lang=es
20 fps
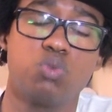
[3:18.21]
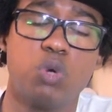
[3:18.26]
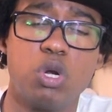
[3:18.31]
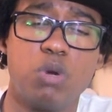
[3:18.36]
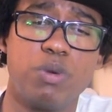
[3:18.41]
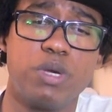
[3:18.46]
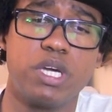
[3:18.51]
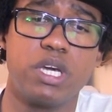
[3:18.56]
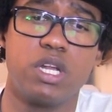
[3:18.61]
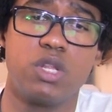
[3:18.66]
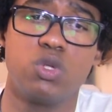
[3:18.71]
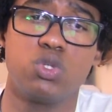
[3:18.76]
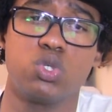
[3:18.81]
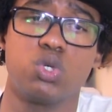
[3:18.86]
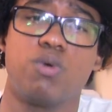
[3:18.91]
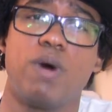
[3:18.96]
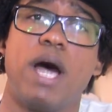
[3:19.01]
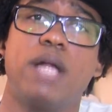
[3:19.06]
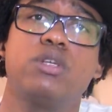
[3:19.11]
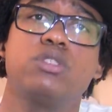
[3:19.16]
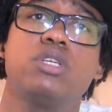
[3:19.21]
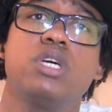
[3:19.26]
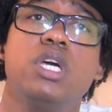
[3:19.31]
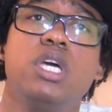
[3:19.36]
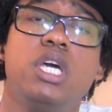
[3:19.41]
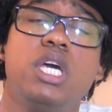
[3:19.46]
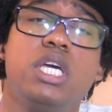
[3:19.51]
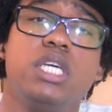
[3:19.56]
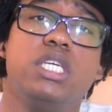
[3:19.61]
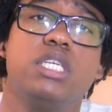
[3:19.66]
Bueno, mis queridos urbanos,
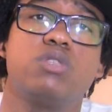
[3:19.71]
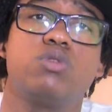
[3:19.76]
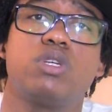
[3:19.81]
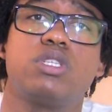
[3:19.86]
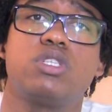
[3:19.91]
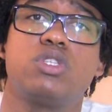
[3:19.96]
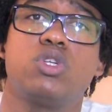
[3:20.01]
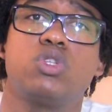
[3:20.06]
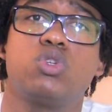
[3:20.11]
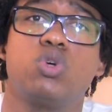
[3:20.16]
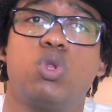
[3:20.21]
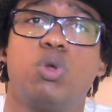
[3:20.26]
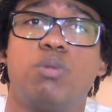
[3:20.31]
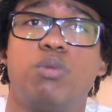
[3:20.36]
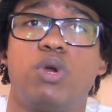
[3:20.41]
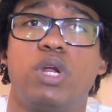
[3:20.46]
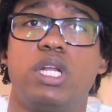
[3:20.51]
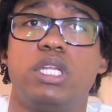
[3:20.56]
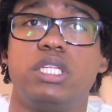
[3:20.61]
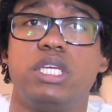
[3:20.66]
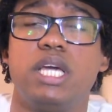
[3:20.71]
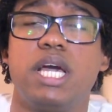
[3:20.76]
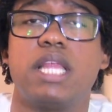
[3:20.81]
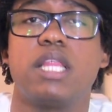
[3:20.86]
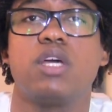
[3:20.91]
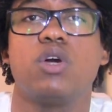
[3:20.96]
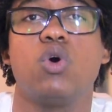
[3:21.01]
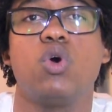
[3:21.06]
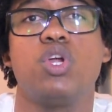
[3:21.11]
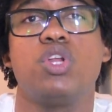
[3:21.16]
y esto ha sido todo por el día
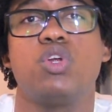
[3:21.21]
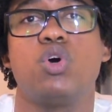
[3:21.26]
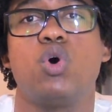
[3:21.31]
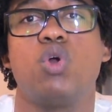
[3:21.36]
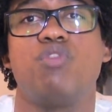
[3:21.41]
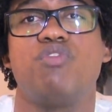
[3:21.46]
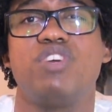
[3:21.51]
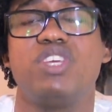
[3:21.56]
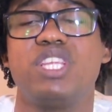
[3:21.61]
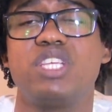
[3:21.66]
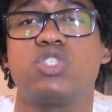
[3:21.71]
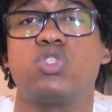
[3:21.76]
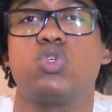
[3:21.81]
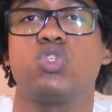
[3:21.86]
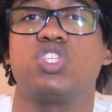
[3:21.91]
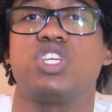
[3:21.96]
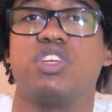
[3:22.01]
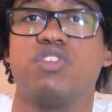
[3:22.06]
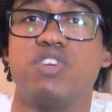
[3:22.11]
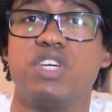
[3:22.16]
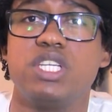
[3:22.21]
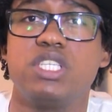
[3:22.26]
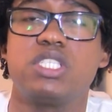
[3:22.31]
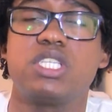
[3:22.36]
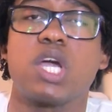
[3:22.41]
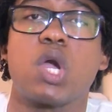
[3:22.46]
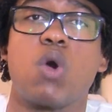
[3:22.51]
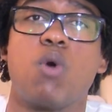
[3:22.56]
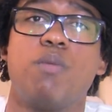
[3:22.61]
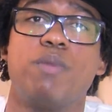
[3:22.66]
de hoy. No olviden
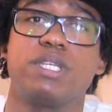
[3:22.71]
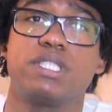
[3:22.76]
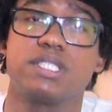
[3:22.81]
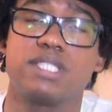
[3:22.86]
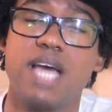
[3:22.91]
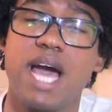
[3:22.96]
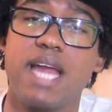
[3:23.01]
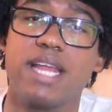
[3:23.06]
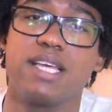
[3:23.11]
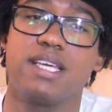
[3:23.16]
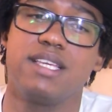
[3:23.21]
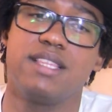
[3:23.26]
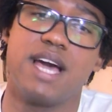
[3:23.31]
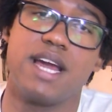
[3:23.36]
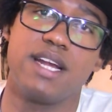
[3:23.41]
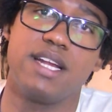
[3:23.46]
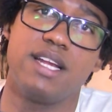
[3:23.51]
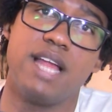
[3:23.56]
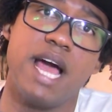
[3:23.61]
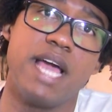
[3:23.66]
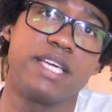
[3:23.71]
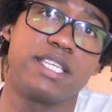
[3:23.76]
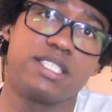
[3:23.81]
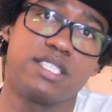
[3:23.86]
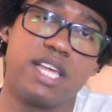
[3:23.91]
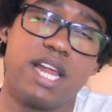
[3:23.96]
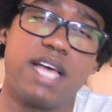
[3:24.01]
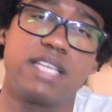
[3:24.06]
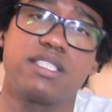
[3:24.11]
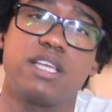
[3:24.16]
suscribirse, comentar y darle like.
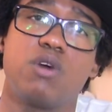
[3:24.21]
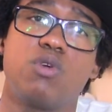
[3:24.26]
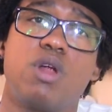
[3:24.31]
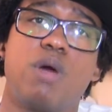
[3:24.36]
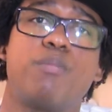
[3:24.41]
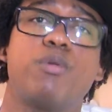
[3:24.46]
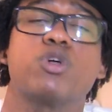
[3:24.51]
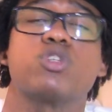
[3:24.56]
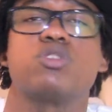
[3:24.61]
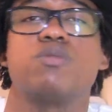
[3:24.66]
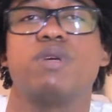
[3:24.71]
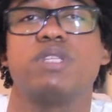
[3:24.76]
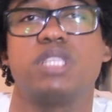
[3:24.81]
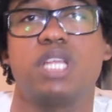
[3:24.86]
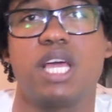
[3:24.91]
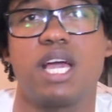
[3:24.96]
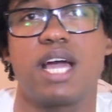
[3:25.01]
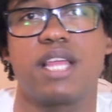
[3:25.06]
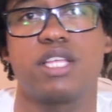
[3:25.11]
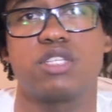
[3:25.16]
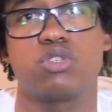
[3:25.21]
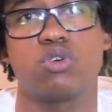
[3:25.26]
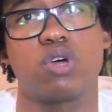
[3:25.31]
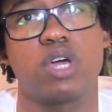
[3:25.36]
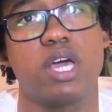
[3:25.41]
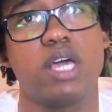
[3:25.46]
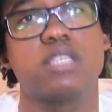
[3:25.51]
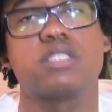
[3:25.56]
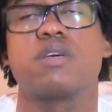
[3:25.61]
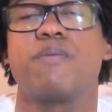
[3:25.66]
Será hasta una próxima entrega de esto
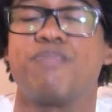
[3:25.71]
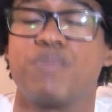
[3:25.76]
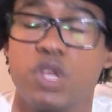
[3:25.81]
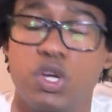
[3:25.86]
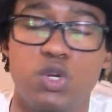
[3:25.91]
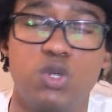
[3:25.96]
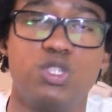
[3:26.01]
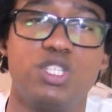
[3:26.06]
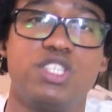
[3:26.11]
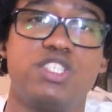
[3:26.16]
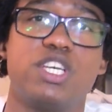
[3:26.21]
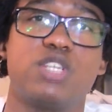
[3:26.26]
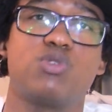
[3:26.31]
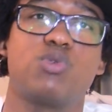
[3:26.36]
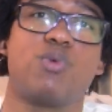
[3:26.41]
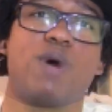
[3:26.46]
que es Noticias